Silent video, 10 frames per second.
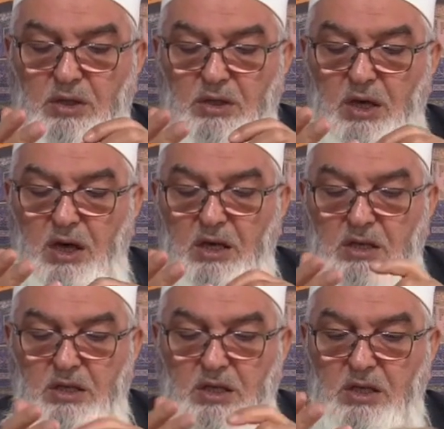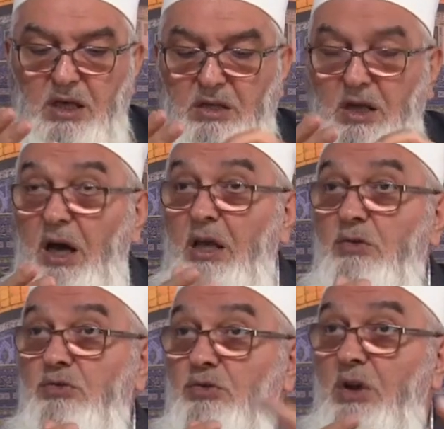ya iki rekatta
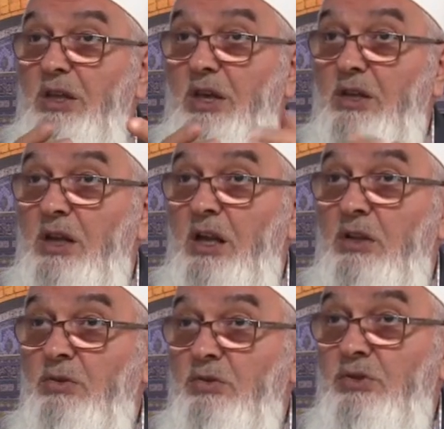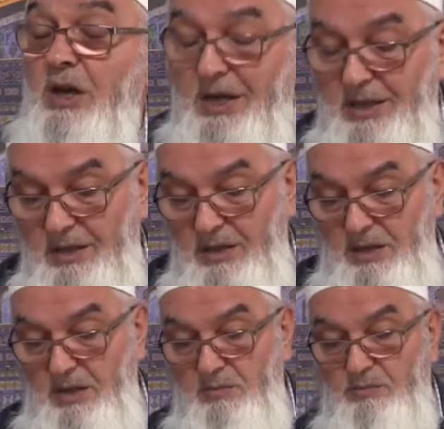aynı sureyi tekrar ediyorsa
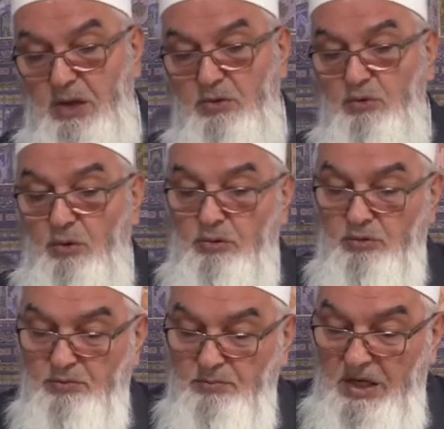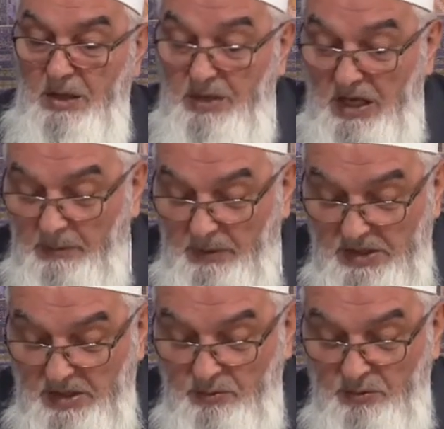mekruh olur. Bile bile
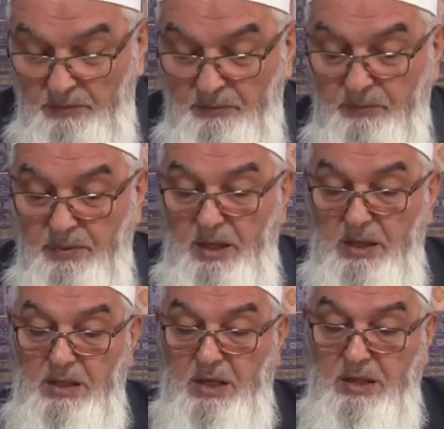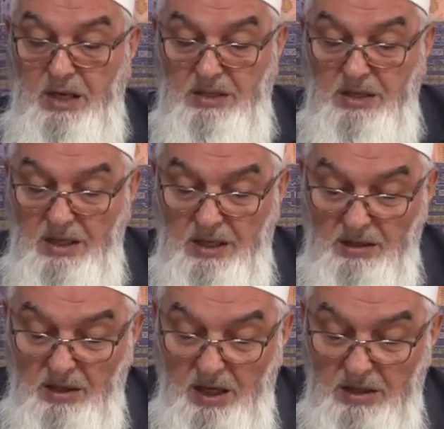yaparsa bunu. İzâ kâne
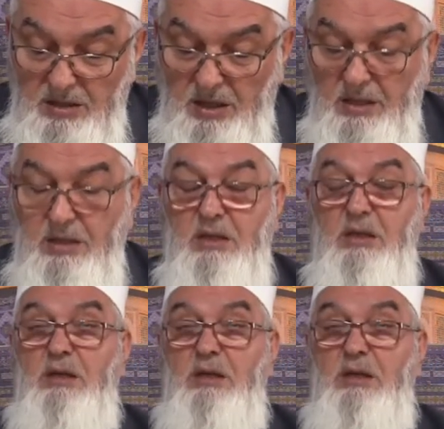kadiran